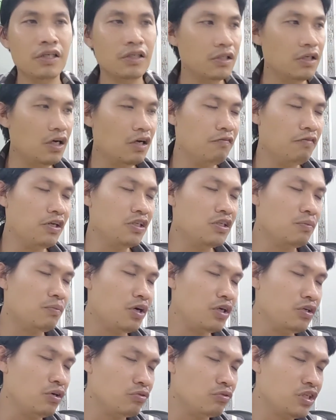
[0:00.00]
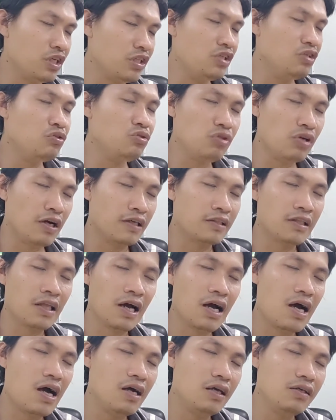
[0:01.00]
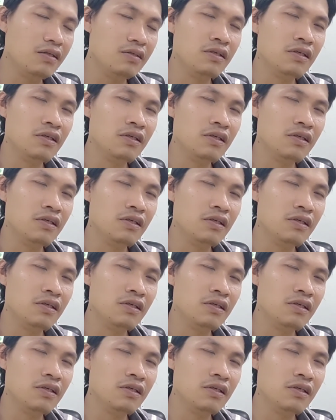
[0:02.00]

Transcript: 因为为什么有些地区啊，它